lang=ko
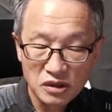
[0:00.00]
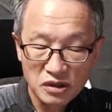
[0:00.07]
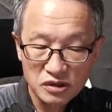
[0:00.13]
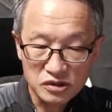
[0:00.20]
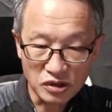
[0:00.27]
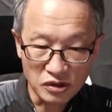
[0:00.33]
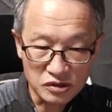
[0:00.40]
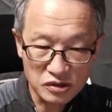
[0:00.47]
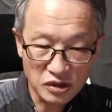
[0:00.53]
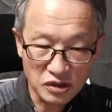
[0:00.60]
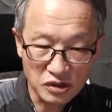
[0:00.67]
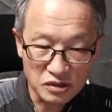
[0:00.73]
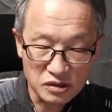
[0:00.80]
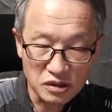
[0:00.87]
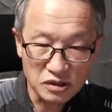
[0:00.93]
전
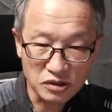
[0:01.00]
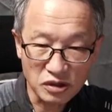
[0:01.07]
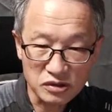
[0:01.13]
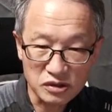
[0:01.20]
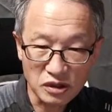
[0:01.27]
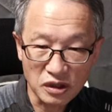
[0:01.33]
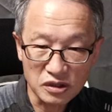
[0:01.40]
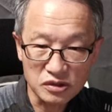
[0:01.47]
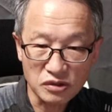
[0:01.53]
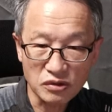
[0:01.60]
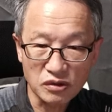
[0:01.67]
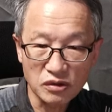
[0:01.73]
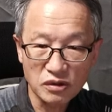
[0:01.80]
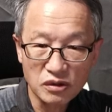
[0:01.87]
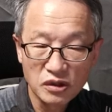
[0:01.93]
세계로 흩어져
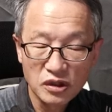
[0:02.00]
가지고